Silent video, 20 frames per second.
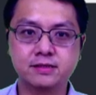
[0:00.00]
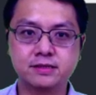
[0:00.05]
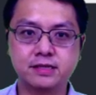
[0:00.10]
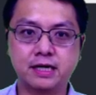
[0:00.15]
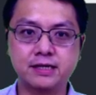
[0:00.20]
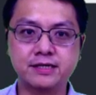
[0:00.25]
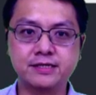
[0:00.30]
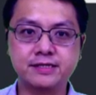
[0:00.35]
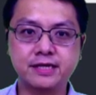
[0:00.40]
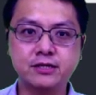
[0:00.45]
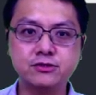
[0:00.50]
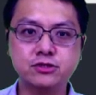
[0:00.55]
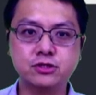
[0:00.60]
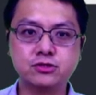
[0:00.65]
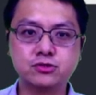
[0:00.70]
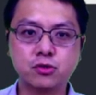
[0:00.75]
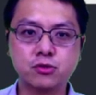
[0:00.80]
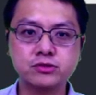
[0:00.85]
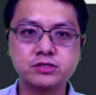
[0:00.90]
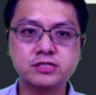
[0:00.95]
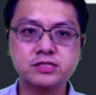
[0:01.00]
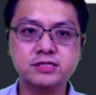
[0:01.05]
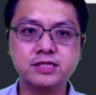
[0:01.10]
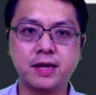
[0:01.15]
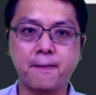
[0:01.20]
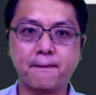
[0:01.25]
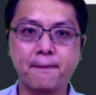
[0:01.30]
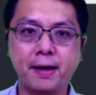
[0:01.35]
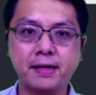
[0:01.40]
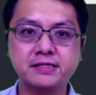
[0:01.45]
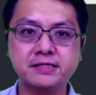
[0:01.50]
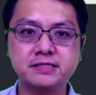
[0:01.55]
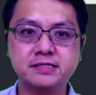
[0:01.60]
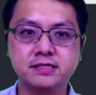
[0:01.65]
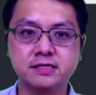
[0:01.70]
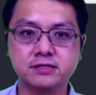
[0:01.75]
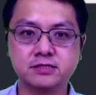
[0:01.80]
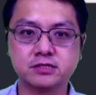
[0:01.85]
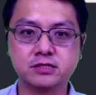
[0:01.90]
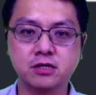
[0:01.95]
当你点选中心点半径
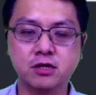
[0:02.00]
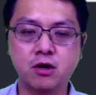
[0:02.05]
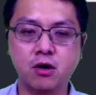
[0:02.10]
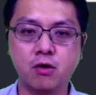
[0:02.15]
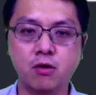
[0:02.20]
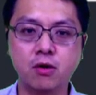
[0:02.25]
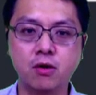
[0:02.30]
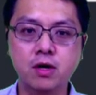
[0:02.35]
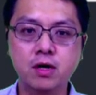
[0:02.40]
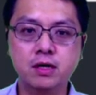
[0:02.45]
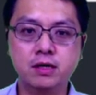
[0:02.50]
的时候，